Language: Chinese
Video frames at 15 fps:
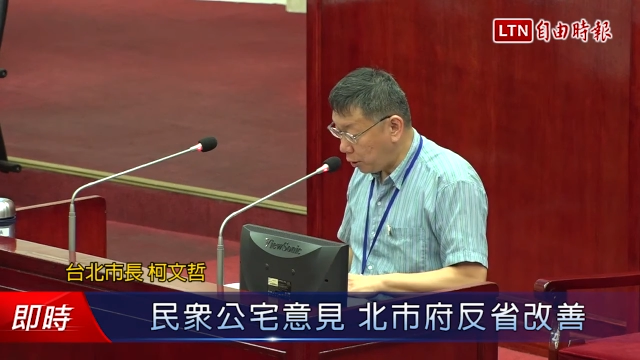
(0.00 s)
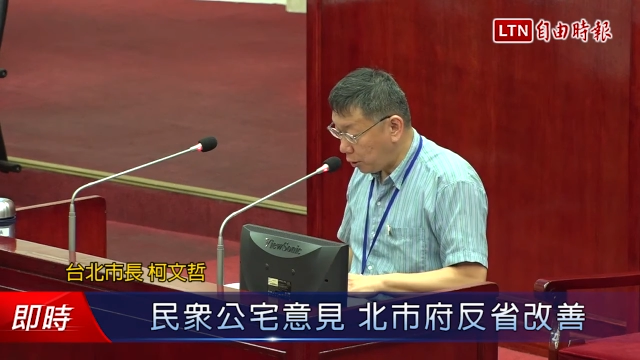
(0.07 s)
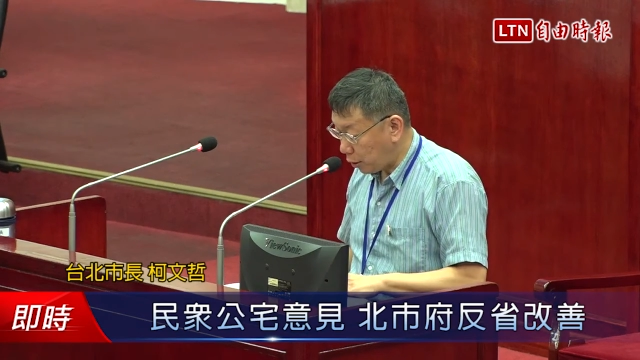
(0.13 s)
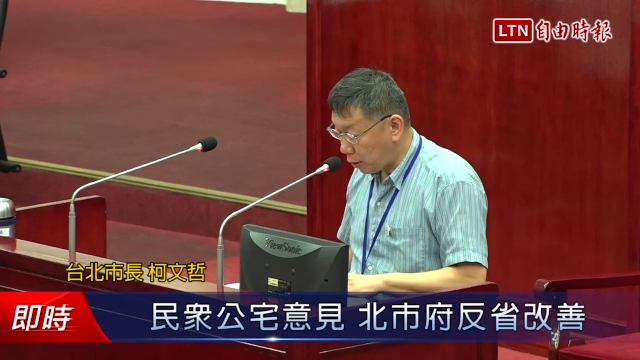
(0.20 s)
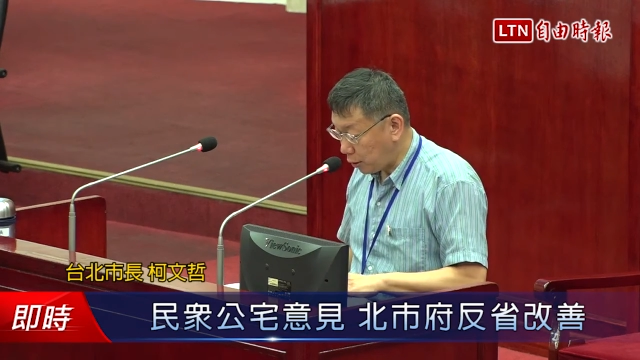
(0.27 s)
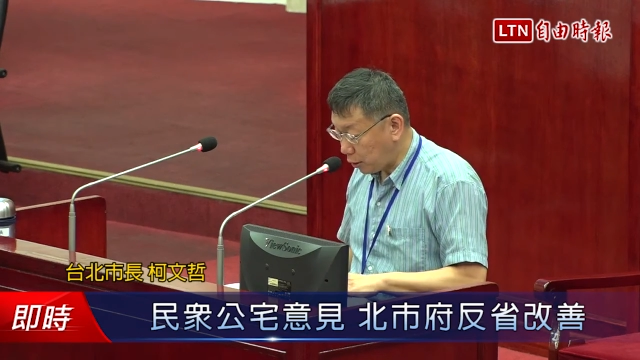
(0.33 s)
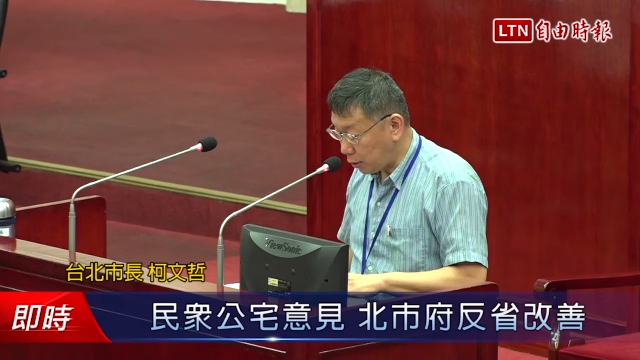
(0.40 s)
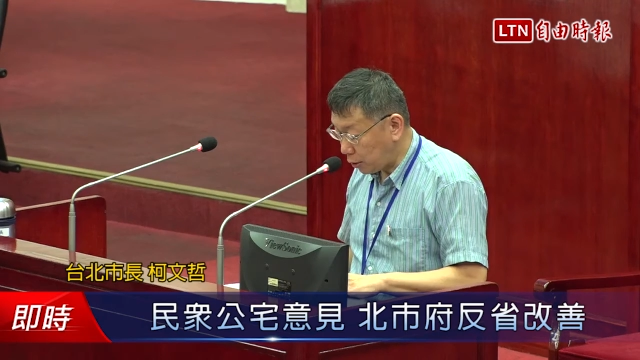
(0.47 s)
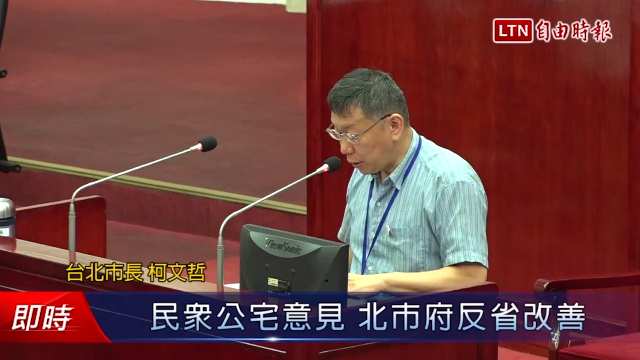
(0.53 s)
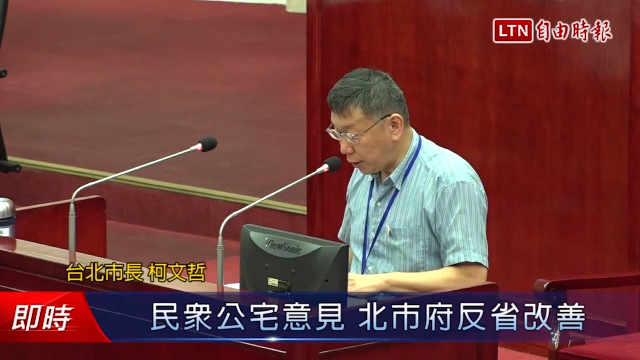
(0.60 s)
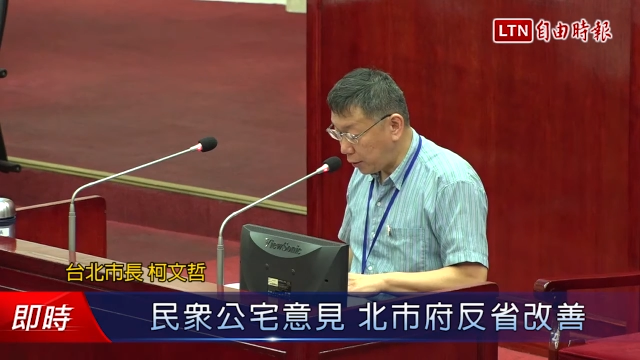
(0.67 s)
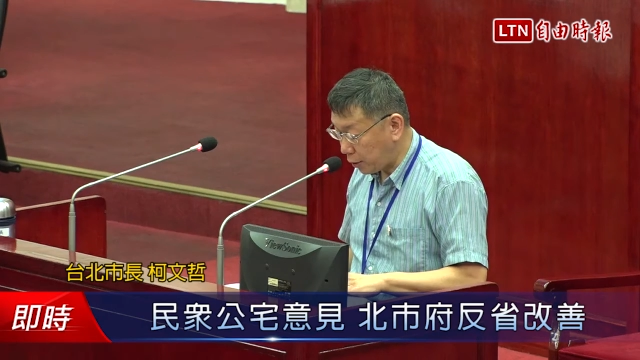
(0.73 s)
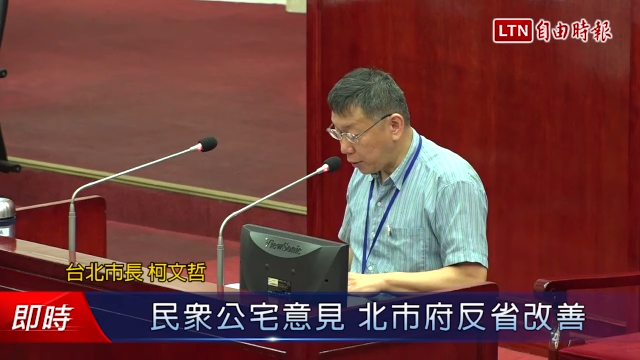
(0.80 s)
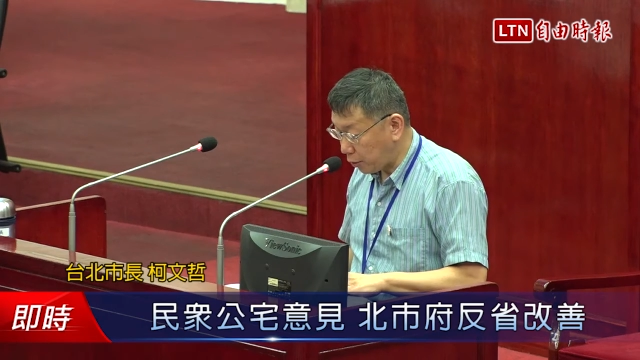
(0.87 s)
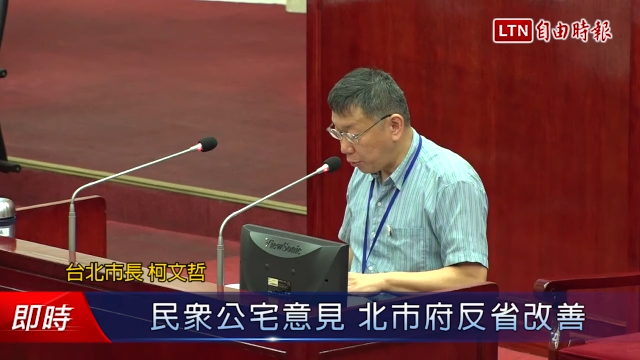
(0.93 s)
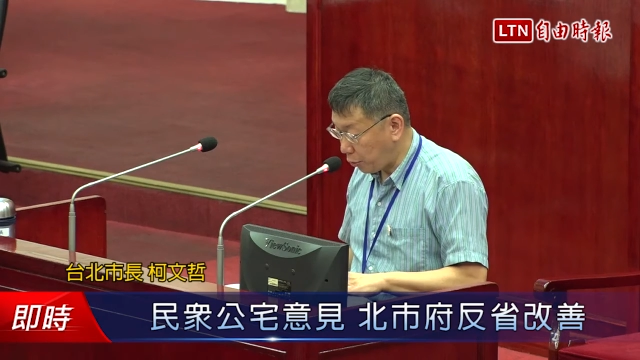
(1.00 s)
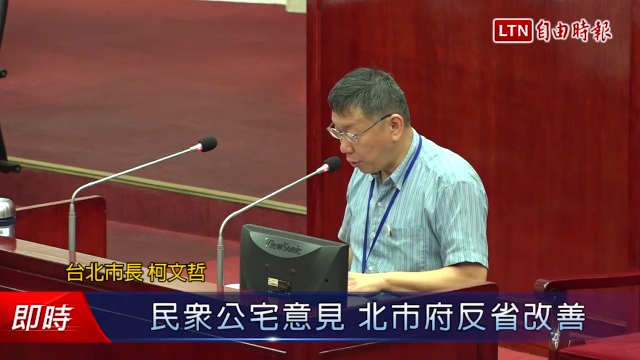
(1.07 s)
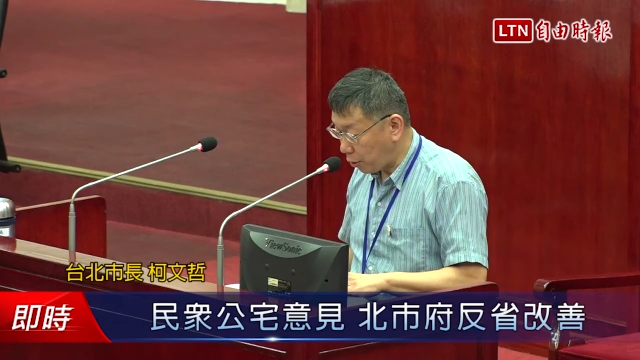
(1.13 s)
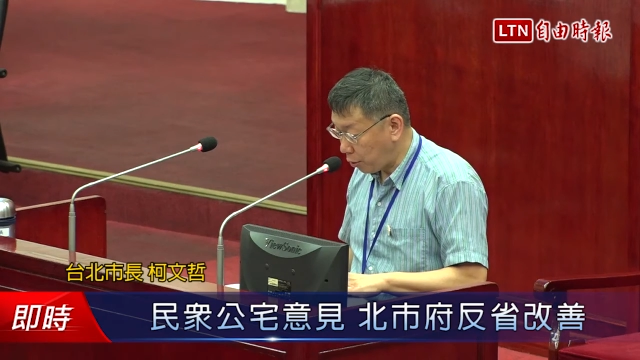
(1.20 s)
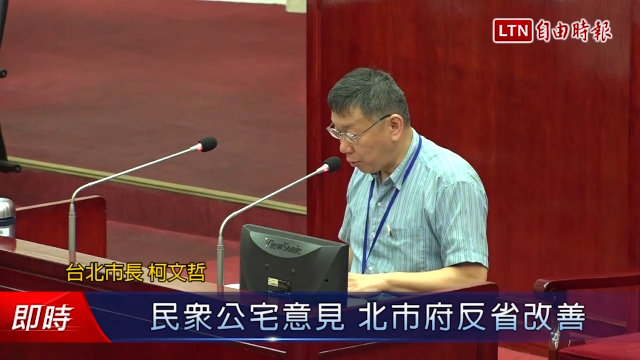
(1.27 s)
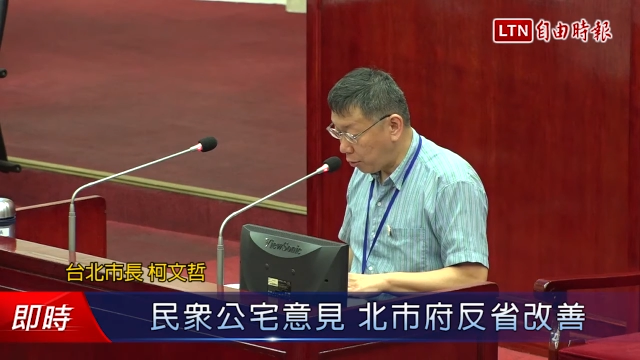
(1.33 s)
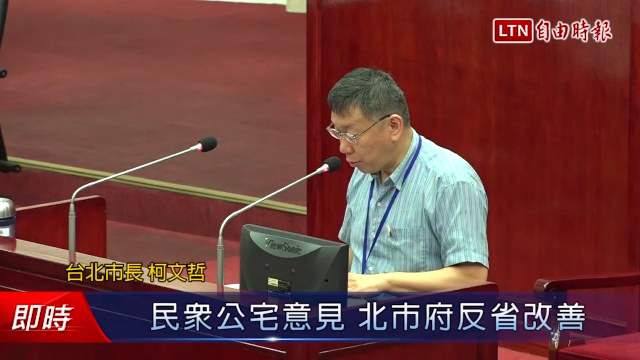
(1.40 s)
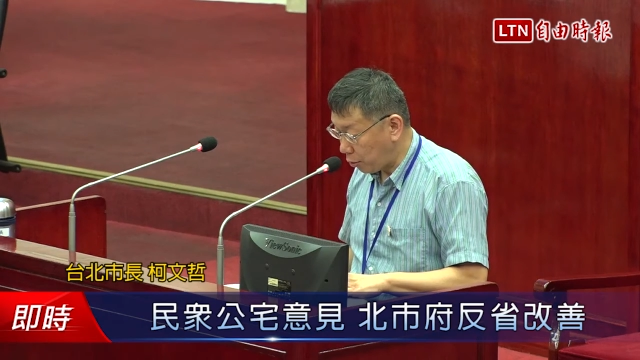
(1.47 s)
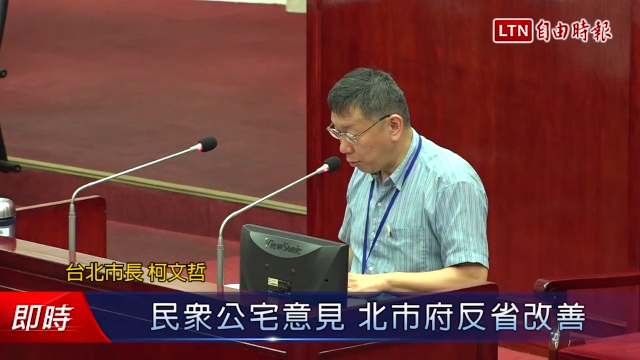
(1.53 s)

那这个在这个月哈，